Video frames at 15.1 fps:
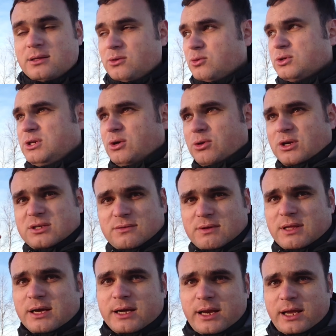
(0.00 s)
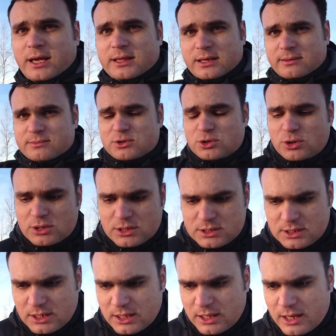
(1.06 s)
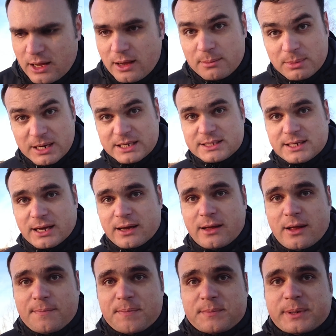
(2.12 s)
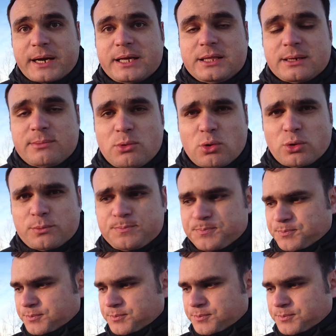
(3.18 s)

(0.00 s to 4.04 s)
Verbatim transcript: ну, где у нас водогрей, там все это дело близко, поэтому